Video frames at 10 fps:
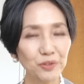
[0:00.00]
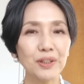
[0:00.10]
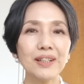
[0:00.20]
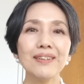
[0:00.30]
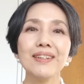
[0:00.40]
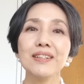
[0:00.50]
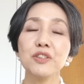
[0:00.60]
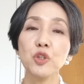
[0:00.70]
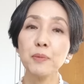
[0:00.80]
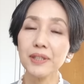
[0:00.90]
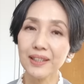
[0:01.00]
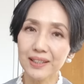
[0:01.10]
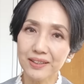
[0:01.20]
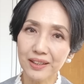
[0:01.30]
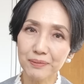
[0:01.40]
とか「染めて
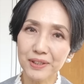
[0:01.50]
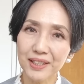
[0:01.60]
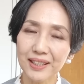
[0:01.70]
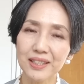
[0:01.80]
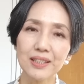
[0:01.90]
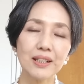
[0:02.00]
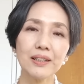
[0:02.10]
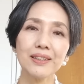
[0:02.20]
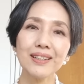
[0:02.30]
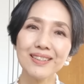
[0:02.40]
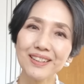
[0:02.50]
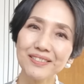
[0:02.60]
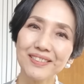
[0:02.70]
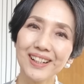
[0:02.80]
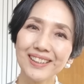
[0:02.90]
らっしゃいますか白髪対
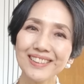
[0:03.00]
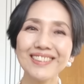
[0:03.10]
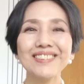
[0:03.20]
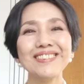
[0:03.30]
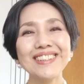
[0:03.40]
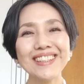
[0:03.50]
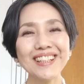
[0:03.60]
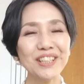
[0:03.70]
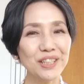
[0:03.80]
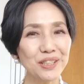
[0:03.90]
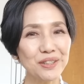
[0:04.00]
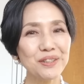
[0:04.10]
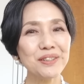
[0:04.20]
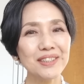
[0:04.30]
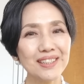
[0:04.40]
策は?」っていうふうに聞かれたり
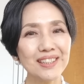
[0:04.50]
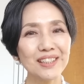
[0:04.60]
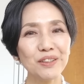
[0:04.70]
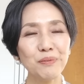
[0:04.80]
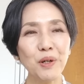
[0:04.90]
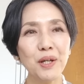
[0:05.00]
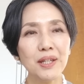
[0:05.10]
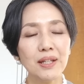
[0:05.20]
するんですけれども、